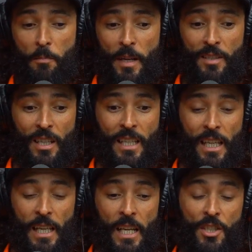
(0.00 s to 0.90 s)
empresa
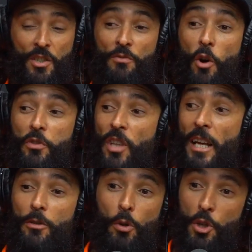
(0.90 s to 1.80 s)
que desenvolve
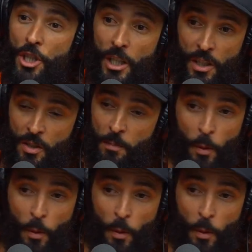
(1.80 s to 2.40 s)
tecnologias.